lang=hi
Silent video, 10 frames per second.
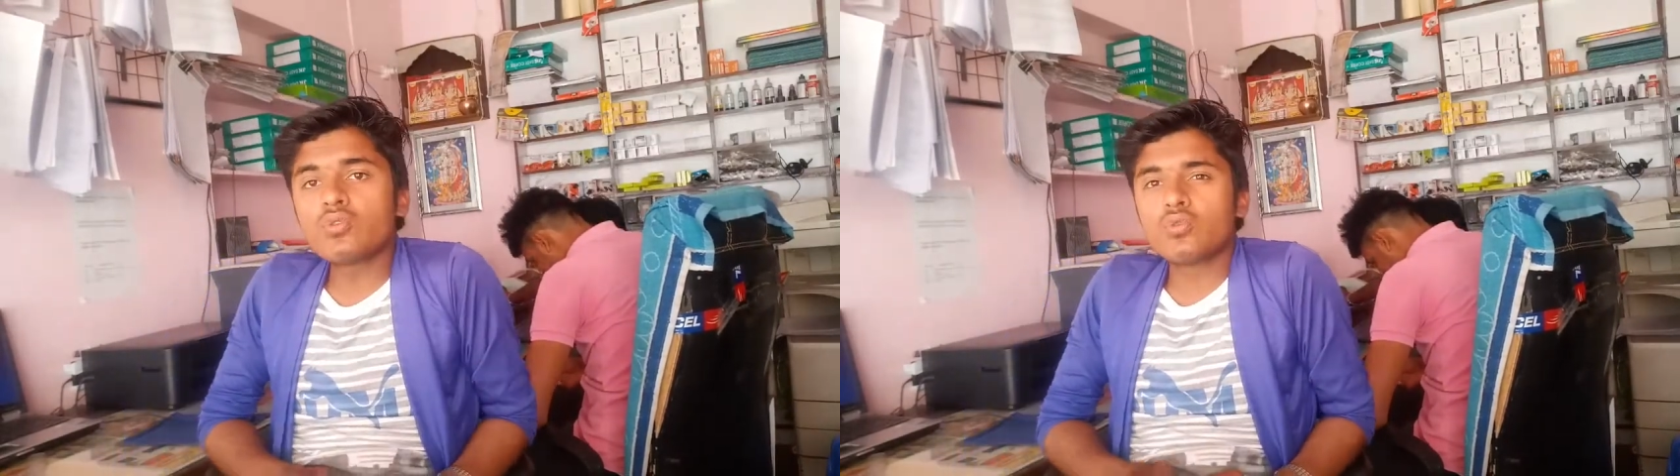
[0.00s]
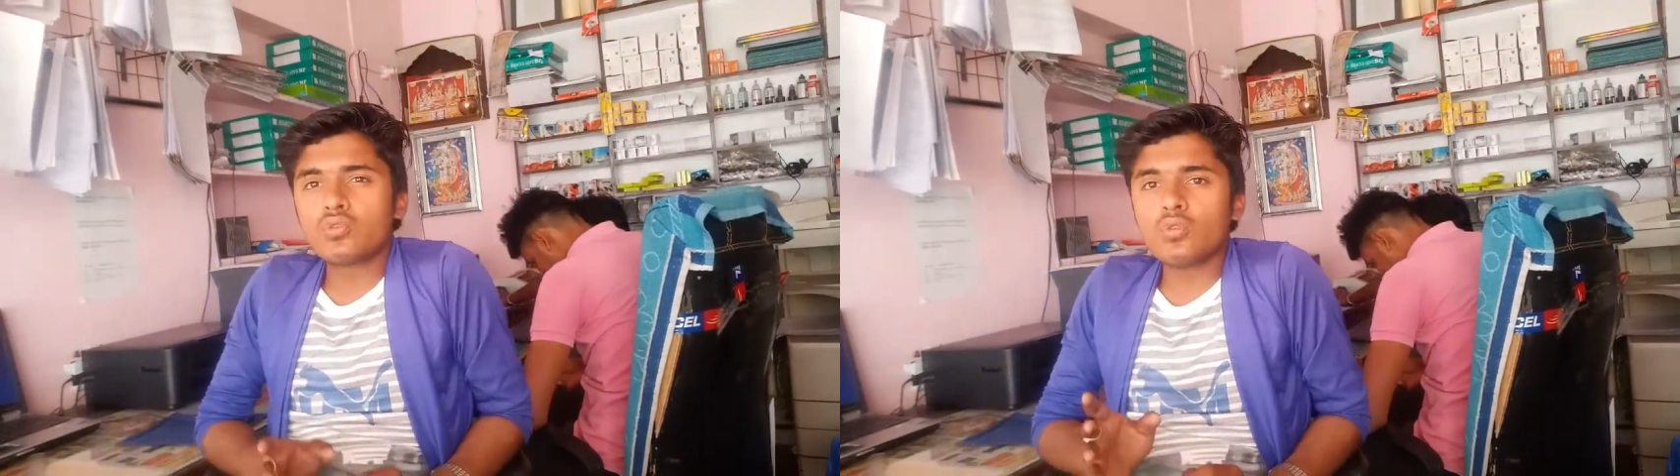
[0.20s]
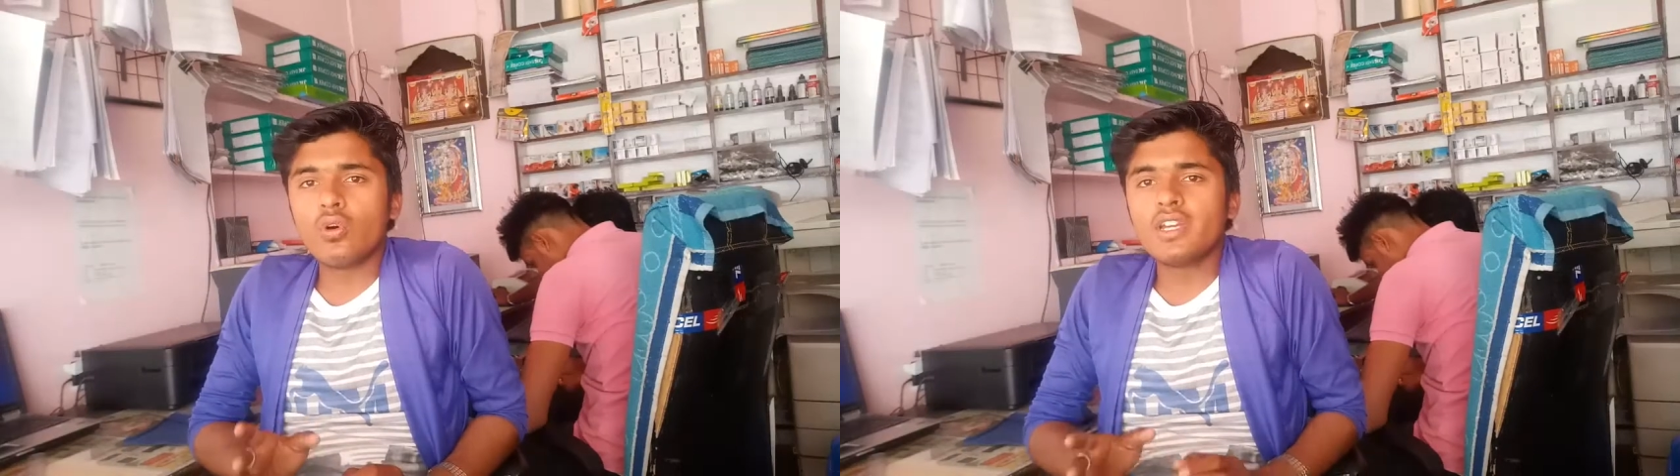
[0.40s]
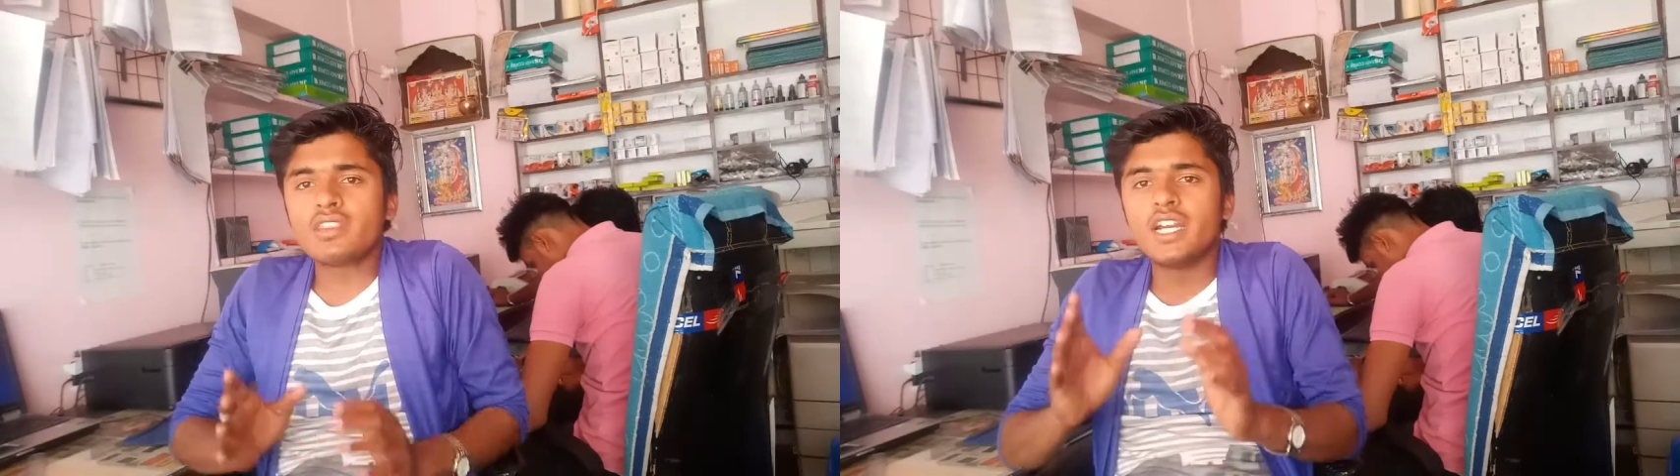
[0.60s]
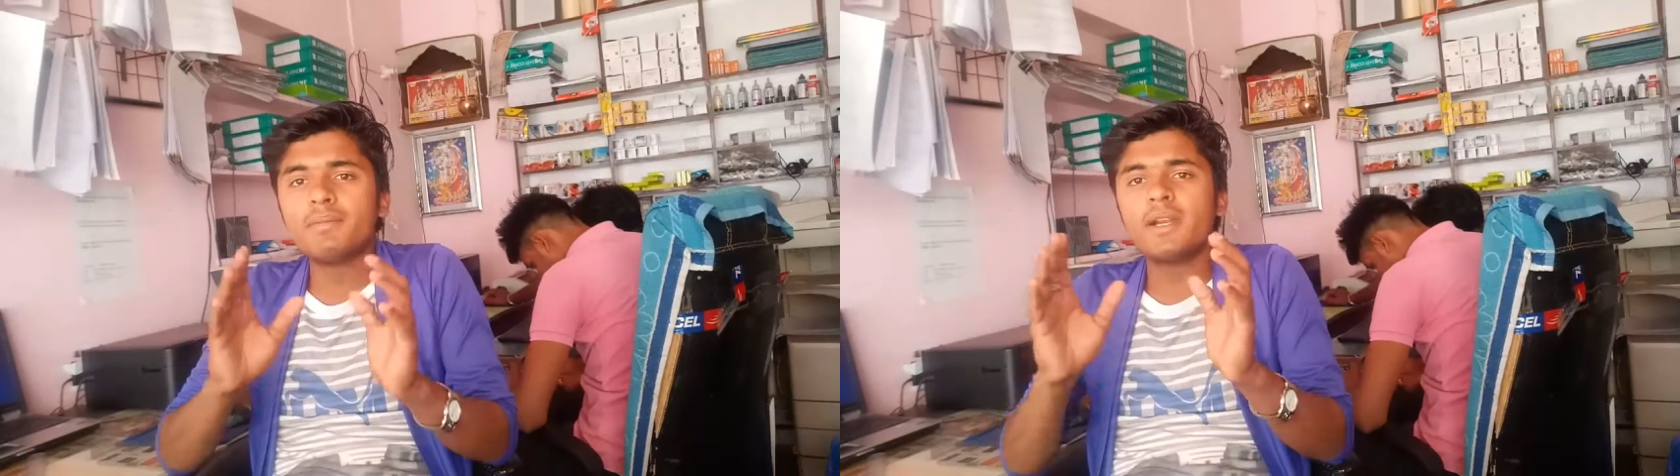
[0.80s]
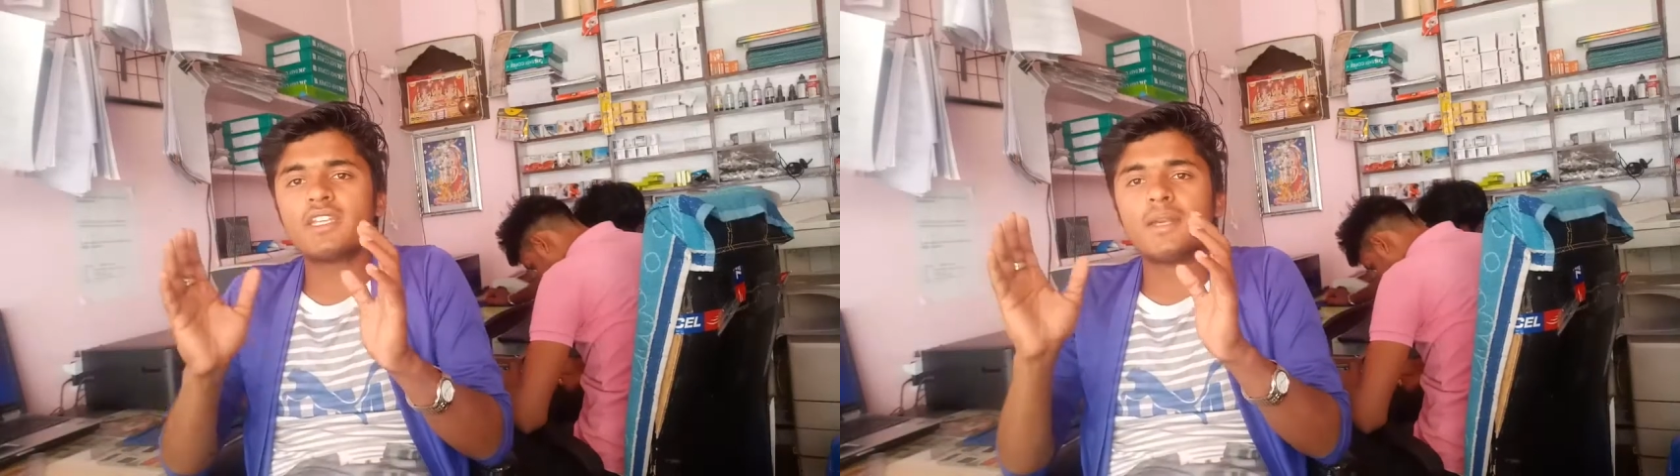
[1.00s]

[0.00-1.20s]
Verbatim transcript: कुछ लोग हैं थर्ड पार्टी